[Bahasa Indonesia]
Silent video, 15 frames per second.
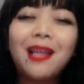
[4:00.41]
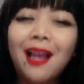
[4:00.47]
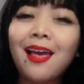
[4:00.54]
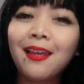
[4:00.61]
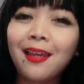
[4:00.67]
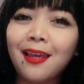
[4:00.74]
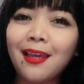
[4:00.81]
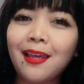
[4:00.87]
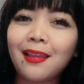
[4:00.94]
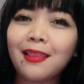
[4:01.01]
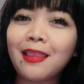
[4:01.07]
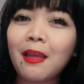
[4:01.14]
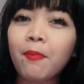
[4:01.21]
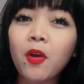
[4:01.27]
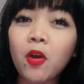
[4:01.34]
lagi.
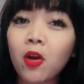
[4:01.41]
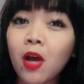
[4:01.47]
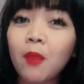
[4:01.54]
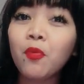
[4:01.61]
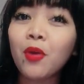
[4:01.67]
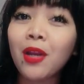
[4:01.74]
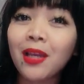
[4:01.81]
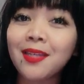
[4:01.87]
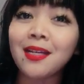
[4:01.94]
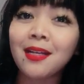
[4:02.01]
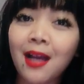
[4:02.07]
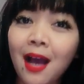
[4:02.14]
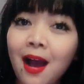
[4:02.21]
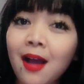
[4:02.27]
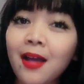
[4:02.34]
Tapi kalau kamu lagi
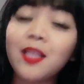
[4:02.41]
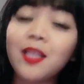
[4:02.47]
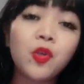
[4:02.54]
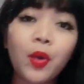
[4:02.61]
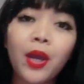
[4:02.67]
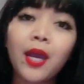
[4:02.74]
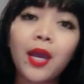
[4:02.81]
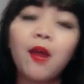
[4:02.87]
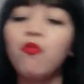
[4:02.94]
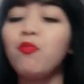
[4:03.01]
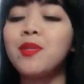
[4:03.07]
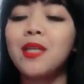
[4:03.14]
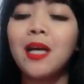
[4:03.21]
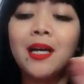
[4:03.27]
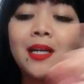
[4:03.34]
senggang, it's okay, kamu
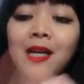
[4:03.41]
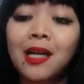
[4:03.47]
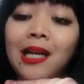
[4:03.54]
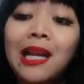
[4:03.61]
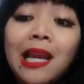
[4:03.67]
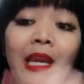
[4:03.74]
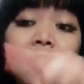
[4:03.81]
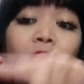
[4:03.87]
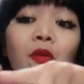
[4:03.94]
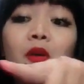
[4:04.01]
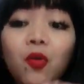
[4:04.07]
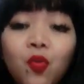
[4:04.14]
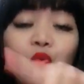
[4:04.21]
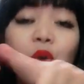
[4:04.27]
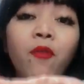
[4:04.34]
bisa ngedengerin
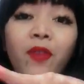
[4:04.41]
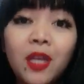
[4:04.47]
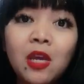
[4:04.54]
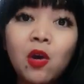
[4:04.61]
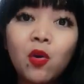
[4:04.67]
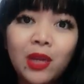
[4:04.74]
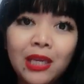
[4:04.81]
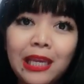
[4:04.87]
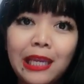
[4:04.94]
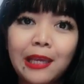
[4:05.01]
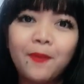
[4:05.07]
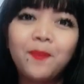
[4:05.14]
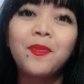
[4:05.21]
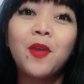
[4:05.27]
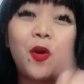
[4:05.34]
dua video ini.
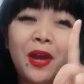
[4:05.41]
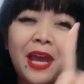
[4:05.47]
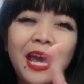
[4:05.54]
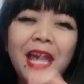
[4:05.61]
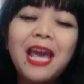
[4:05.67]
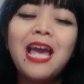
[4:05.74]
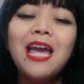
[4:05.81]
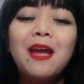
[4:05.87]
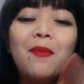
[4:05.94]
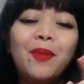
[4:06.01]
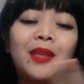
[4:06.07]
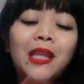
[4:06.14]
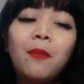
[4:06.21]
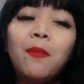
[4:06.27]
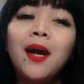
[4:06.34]
Oke? Okay? Yang
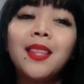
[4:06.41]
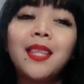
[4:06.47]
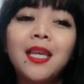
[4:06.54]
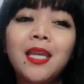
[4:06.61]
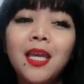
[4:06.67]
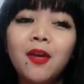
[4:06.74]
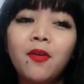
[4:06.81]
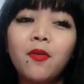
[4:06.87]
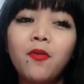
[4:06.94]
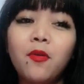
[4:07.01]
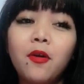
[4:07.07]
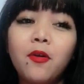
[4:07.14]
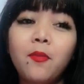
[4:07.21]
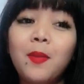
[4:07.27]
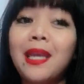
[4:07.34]
pertama kan tadi
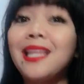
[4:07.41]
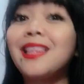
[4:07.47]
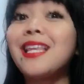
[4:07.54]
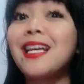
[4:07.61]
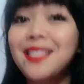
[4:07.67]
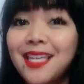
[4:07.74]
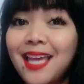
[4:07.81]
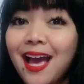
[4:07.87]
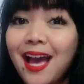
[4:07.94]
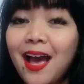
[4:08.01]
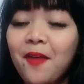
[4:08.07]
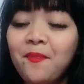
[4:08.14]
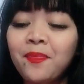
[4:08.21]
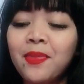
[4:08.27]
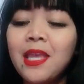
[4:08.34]
meditasi ya.
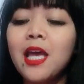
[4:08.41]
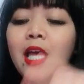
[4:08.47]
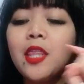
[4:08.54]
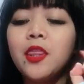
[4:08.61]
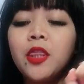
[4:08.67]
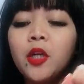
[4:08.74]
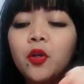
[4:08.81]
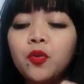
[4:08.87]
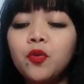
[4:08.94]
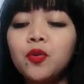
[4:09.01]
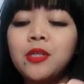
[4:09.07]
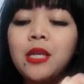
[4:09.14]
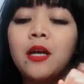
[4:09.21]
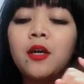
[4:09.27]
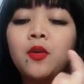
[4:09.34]
Terus
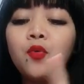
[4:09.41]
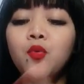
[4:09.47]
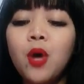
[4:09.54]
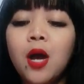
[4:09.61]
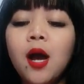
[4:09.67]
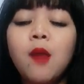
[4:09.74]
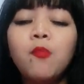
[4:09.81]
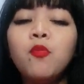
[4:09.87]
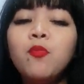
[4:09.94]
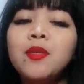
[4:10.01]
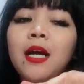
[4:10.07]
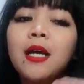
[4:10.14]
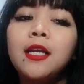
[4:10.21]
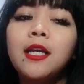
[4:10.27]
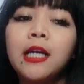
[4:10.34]
yang kedua, kamu bisa
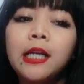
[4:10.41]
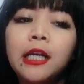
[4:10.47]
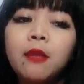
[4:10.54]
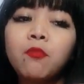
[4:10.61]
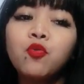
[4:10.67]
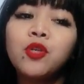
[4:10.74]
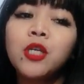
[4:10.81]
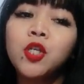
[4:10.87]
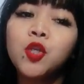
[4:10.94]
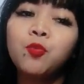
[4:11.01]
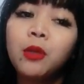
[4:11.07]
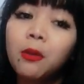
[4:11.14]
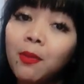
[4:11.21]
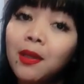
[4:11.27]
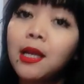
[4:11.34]
ngedengerin musik
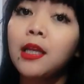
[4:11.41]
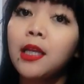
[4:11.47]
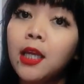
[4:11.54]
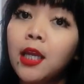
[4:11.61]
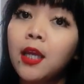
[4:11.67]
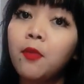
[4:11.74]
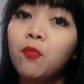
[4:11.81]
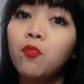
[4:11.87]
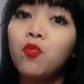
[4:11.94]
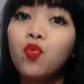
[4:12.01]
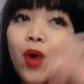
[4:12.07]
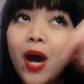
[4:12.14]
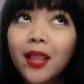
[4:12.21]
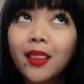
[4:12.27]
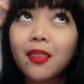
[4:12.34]
subliminal ini
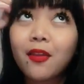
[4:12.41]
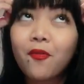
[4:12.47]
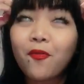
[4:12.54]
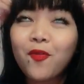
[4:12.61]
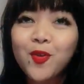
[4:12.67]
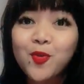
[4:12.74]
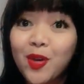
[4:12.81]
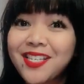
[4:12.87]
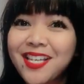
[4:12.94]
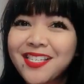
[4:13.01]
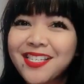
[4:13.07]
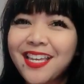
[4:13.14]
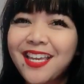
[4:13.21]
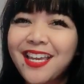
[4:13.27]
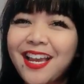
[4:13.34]
buat
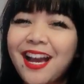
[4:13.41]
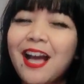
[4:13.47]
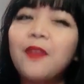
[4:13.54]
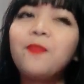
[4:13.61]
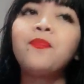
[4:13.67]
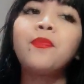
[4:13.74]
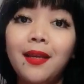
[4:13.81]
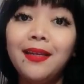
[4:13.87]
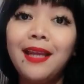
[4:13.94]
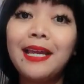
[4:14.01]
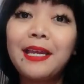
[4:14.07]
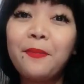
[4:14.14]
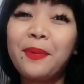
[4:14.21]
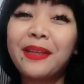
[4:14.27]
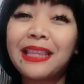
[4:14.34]
visualisasi ya kan. Nah,
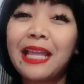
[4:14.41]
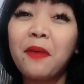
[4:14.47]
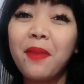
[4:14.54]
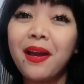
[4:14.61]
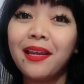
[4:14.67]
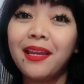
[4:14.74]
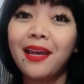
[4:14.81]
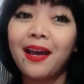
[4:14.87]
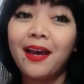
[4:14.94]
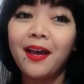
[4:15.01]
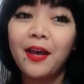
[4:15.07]
yang pertama nih ya,